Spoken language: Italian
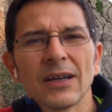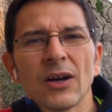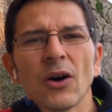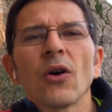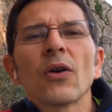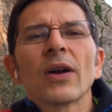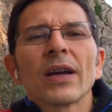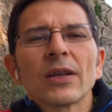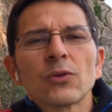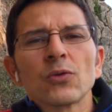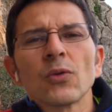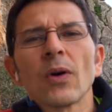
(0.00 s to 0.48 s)

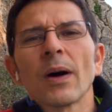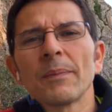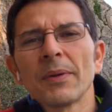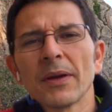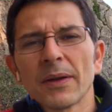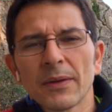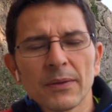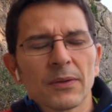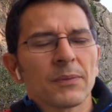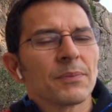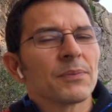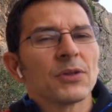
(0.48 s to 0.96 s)
o che tu
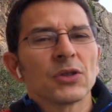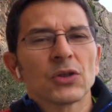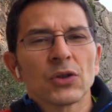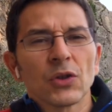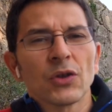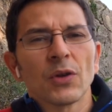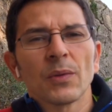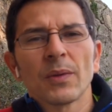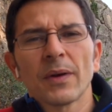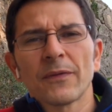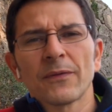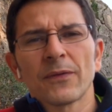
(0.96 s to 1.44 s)
abbia
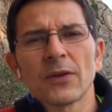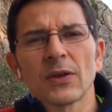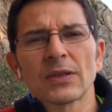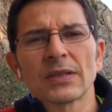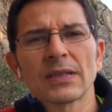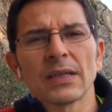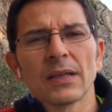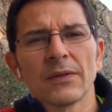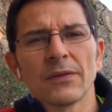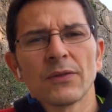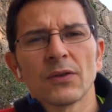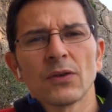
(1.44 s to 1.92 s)
bisogno per
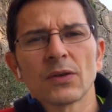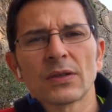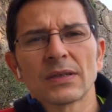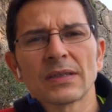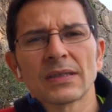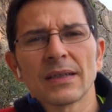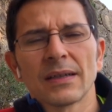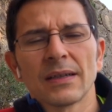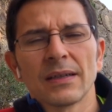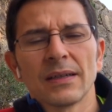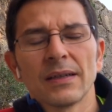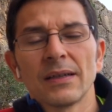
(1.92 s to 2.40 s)
forza di
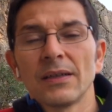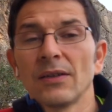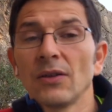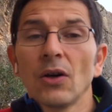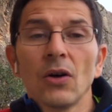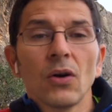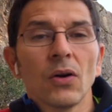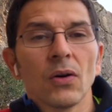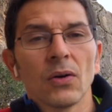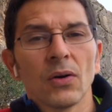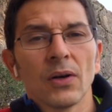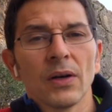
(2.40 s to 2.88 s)
forza.
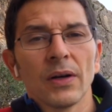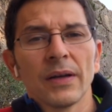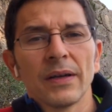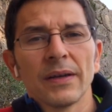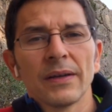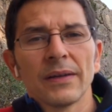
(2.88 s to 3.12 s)
No.